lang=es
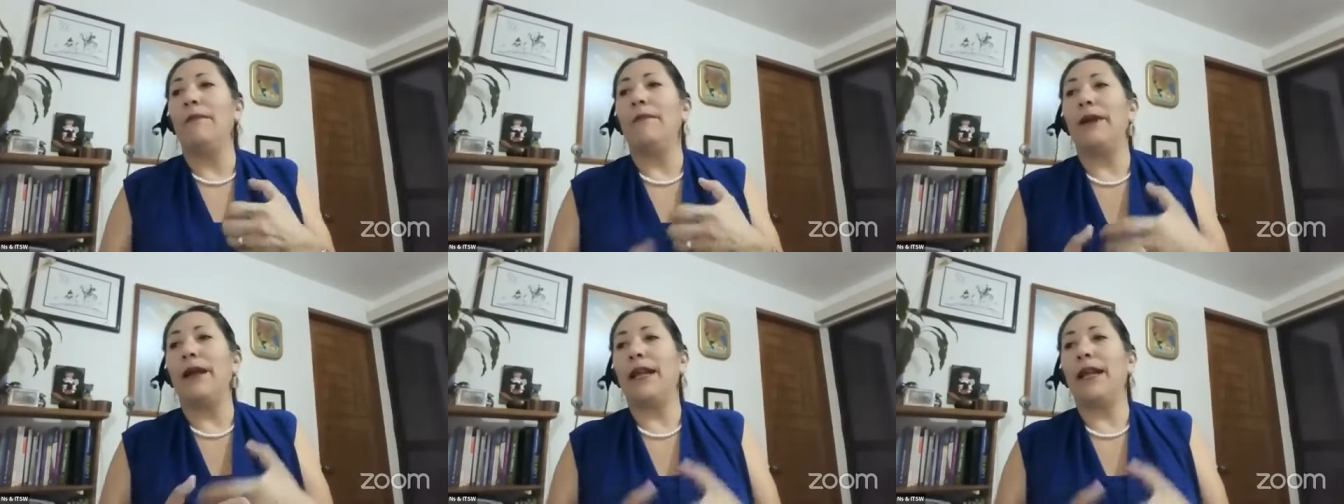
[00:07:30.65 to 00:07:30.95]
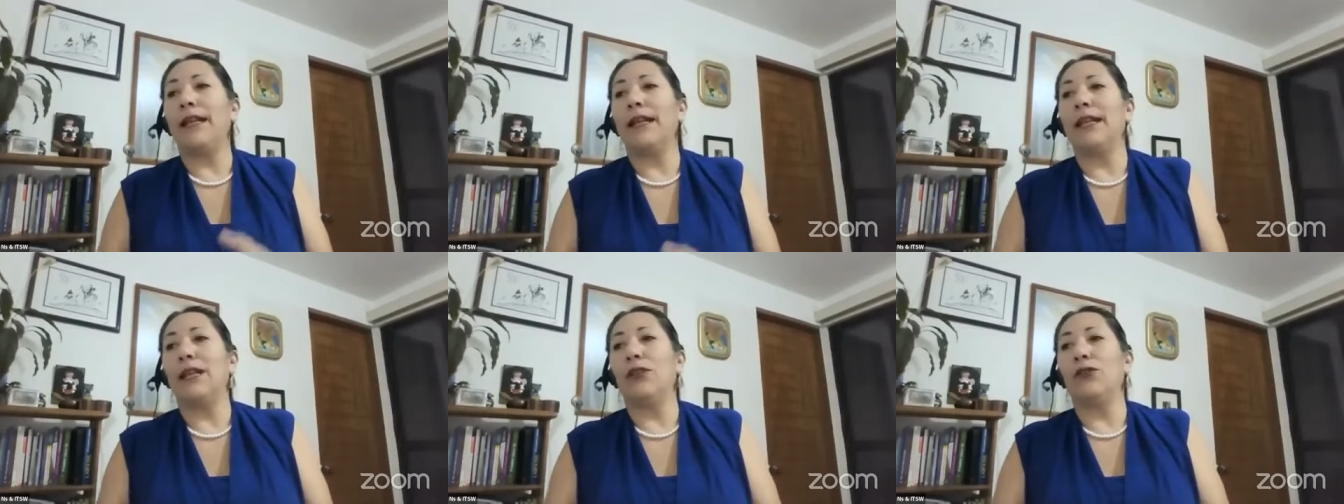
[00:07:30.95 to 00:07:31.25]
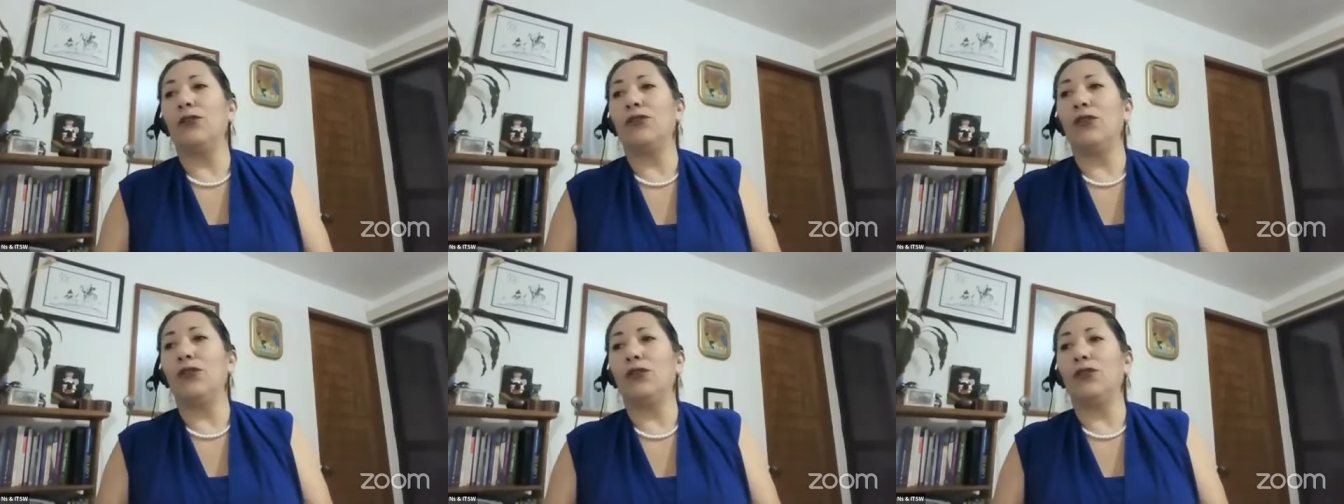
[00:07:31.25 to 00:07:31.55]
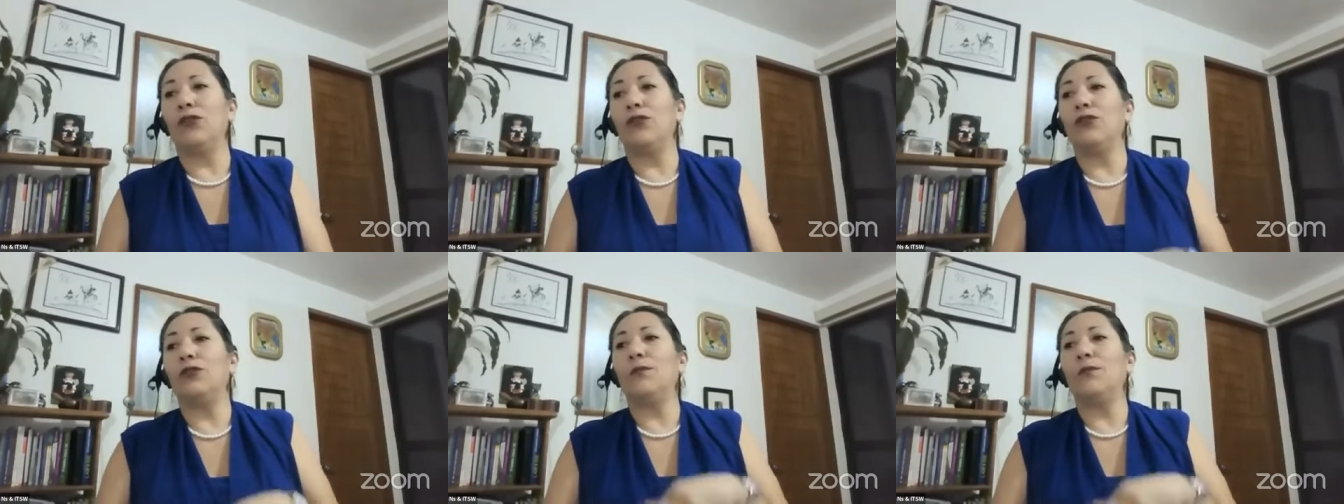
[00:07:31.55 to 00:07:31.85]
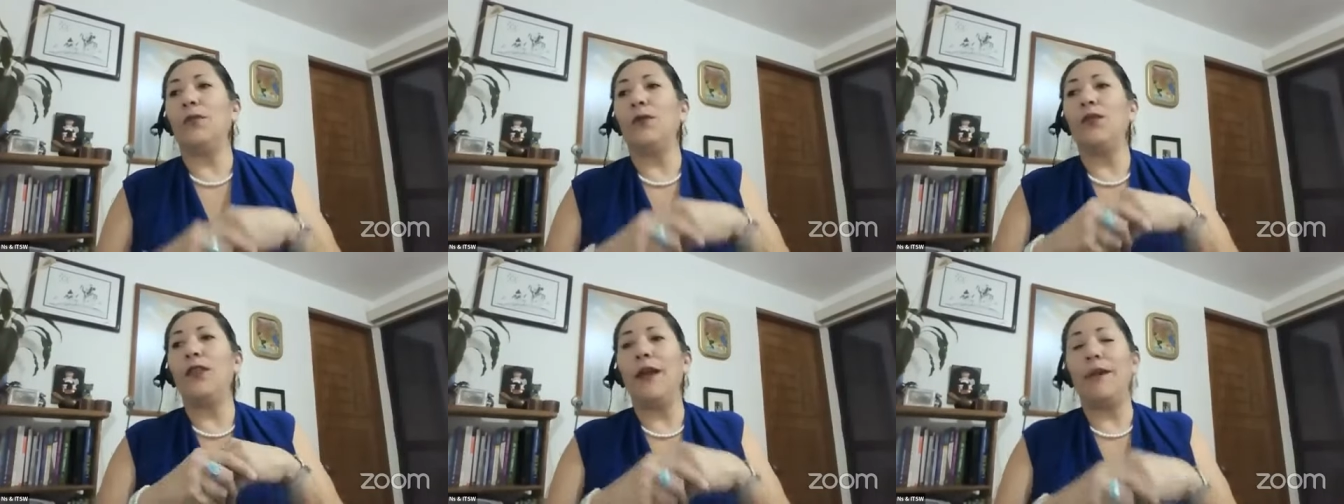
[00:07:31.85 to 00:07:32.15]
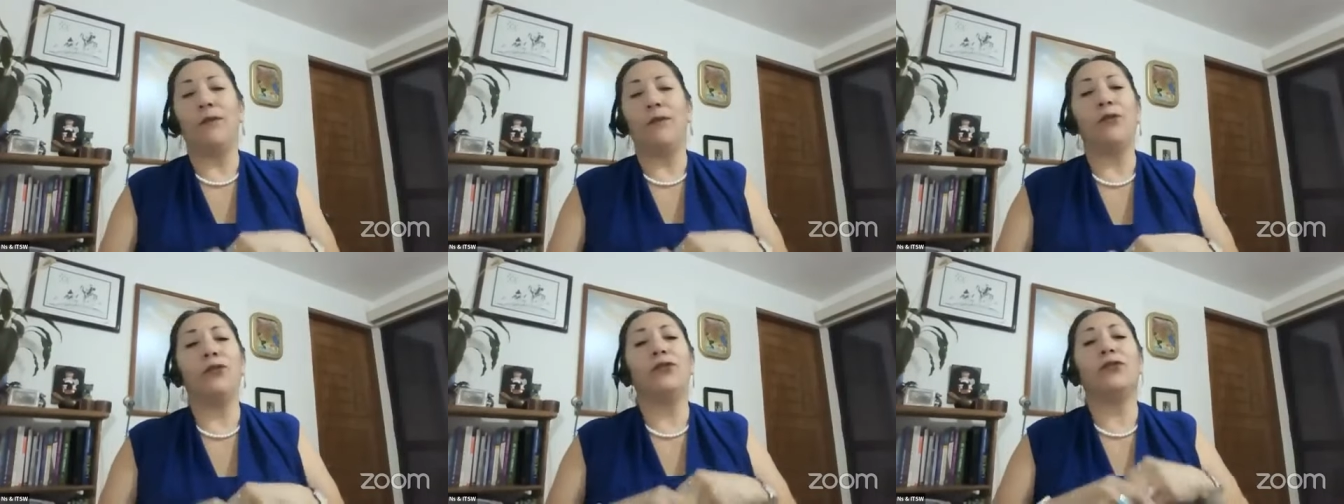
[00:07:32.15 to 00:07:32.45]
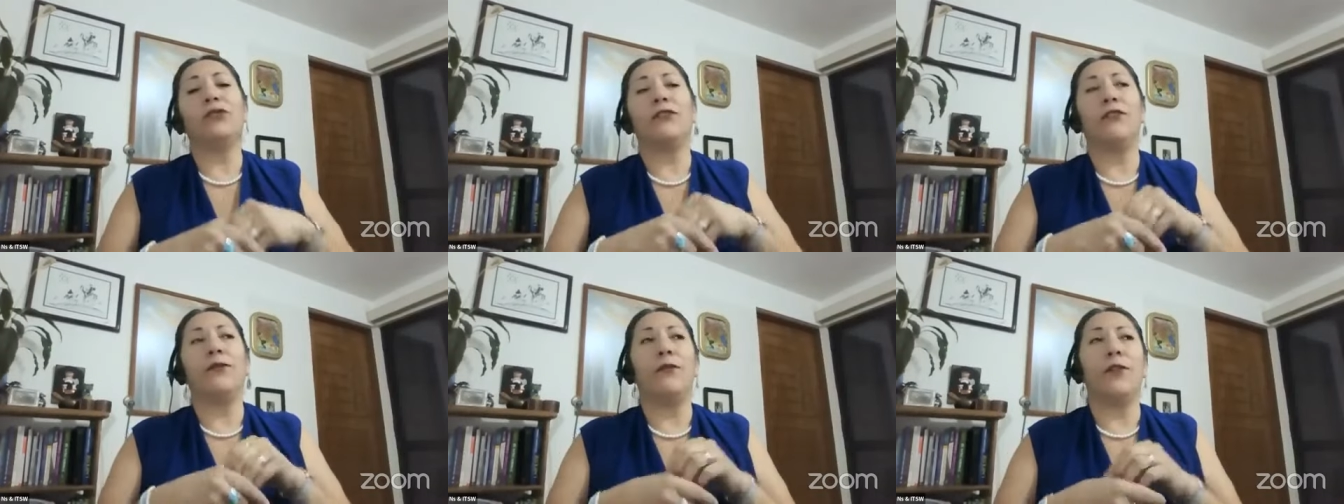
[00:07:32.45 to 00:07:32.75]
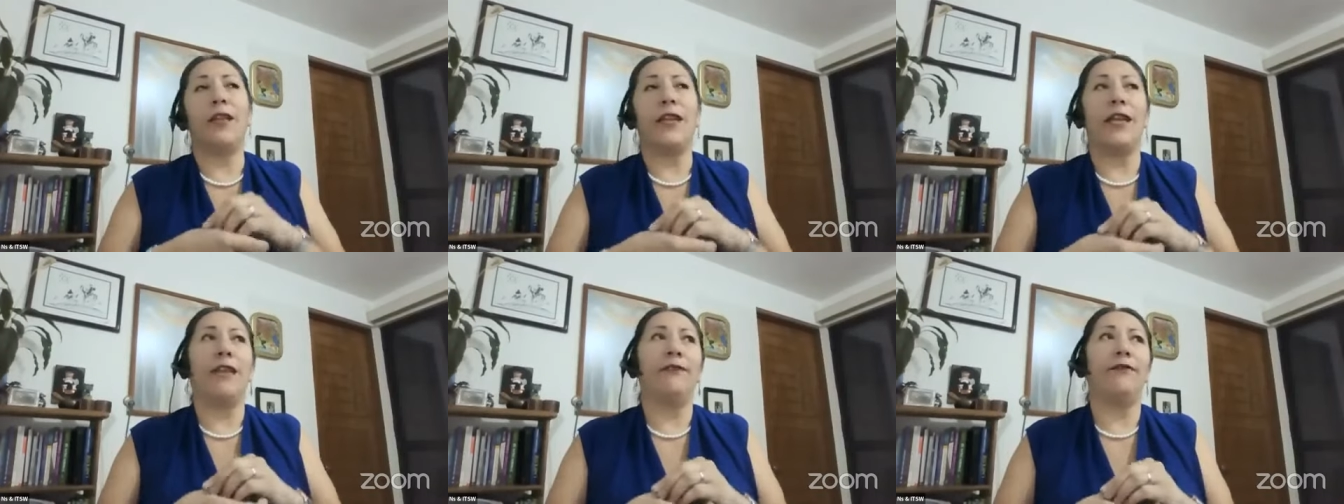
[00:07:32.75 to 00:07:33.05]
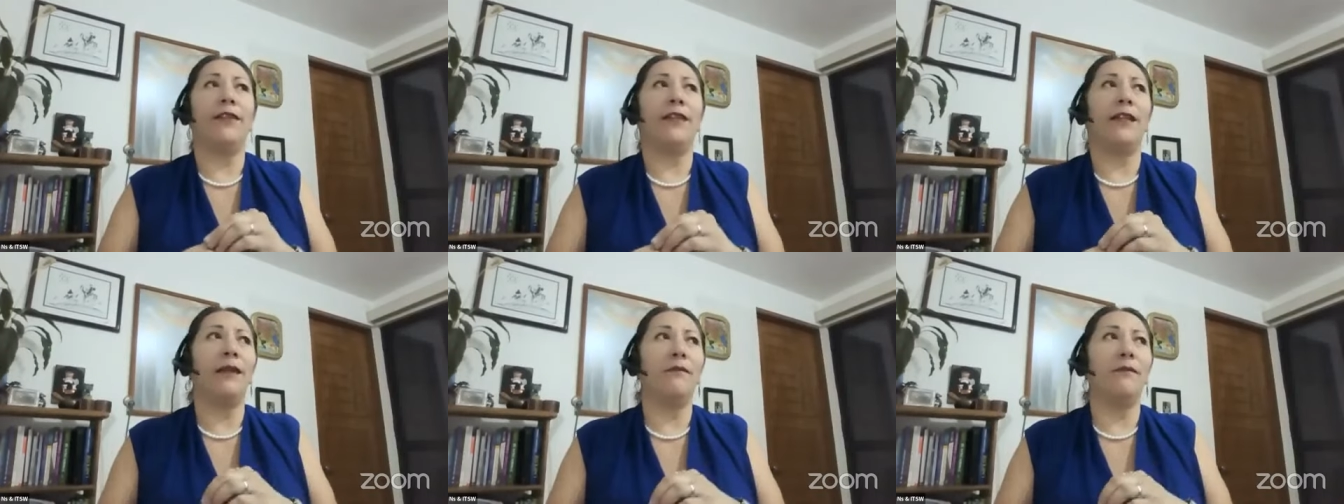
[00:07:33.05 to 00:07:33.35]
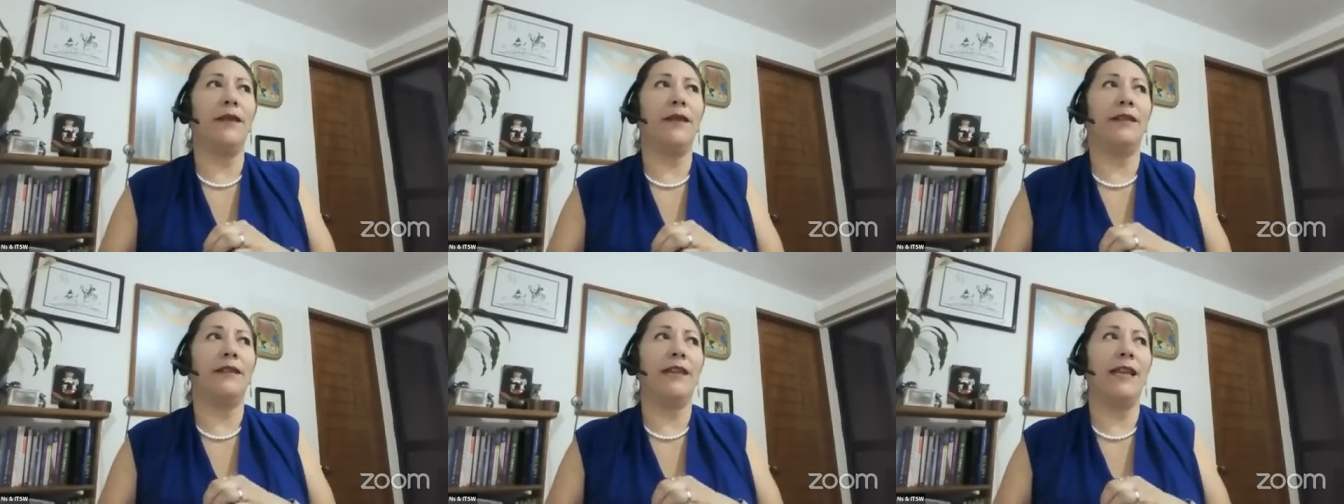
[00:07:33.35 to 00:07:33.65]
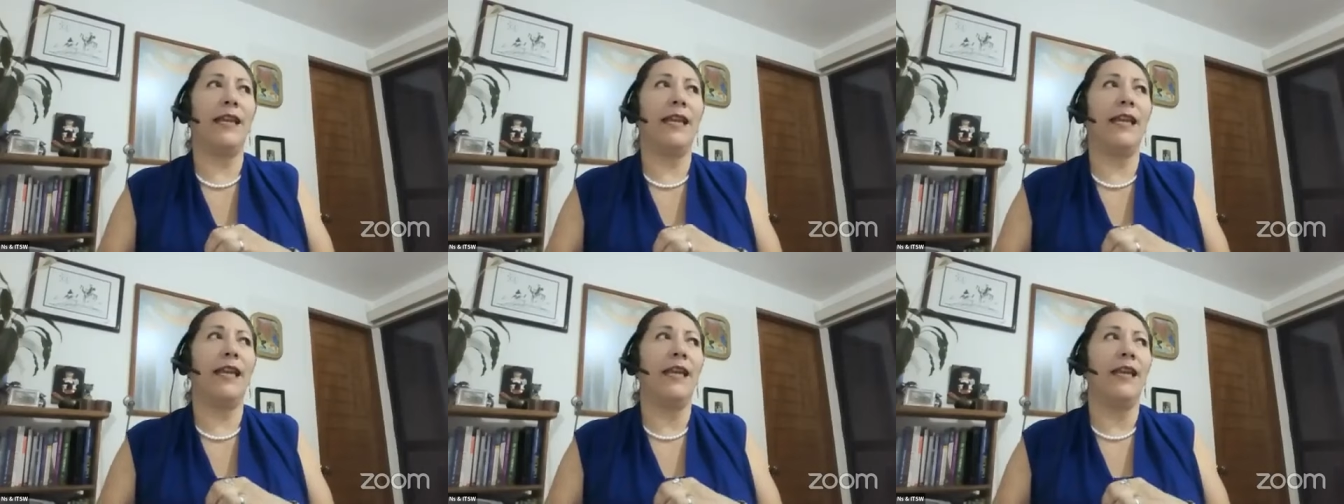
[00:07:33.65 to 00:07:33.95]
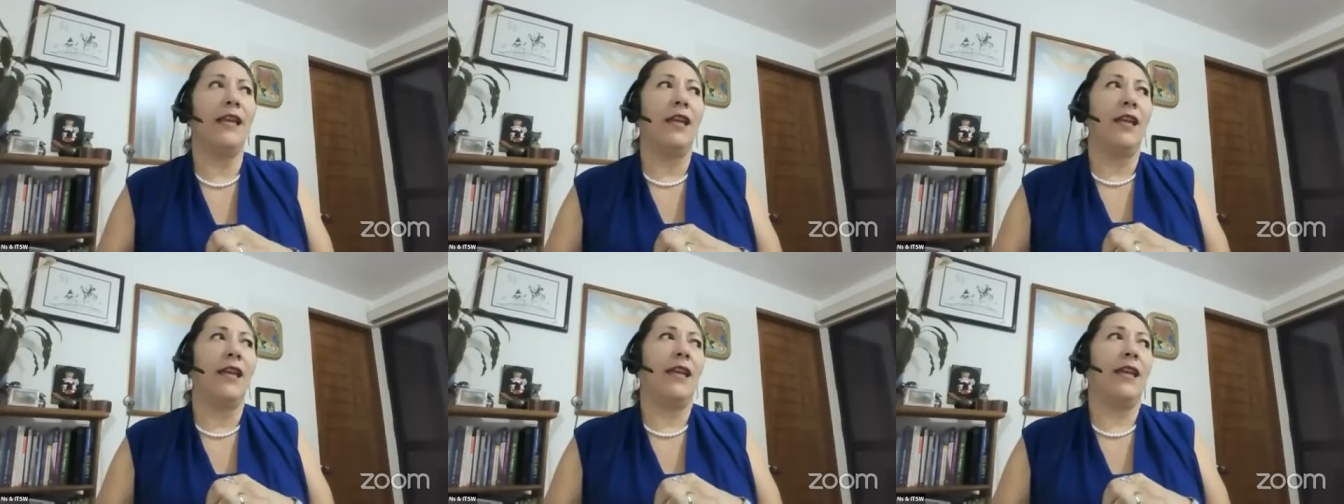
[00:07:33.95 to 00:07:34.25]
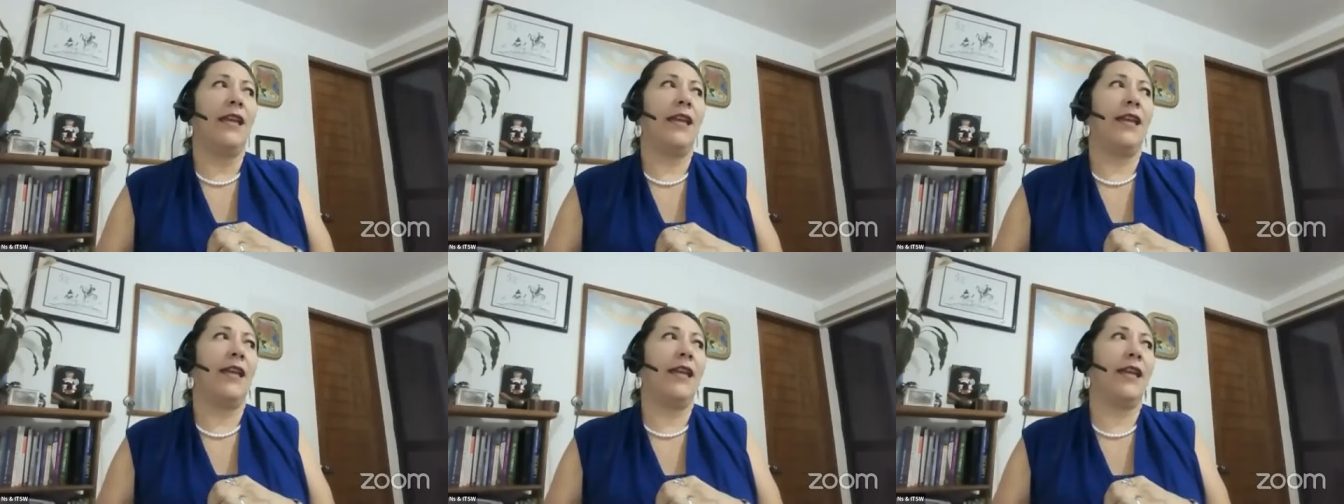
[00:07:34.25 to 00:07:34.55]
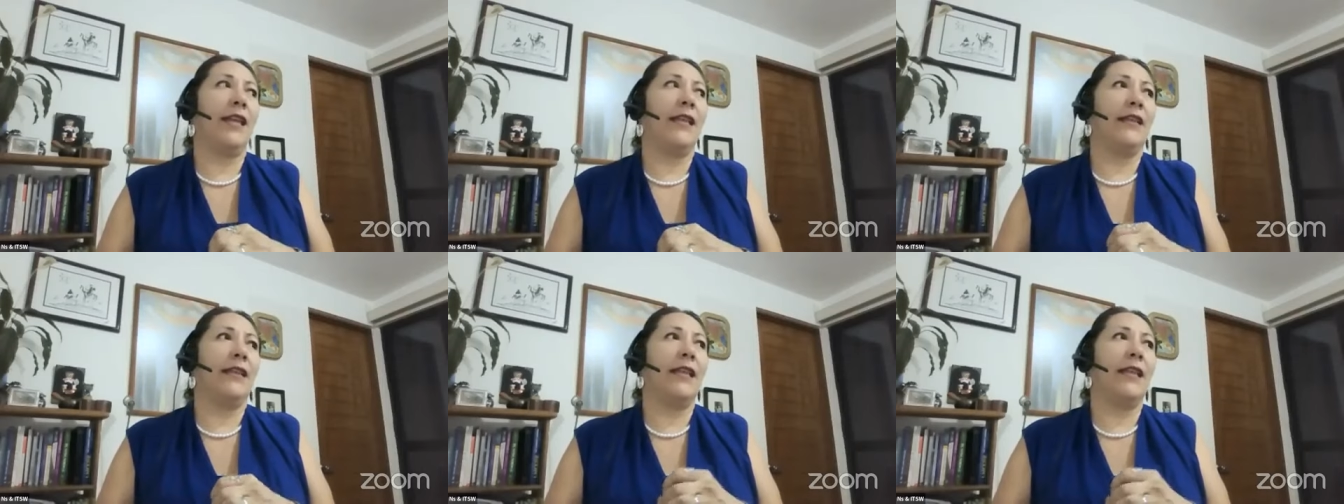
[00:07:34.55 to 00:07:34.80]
para que nosotros podamos eh, finalmente eh,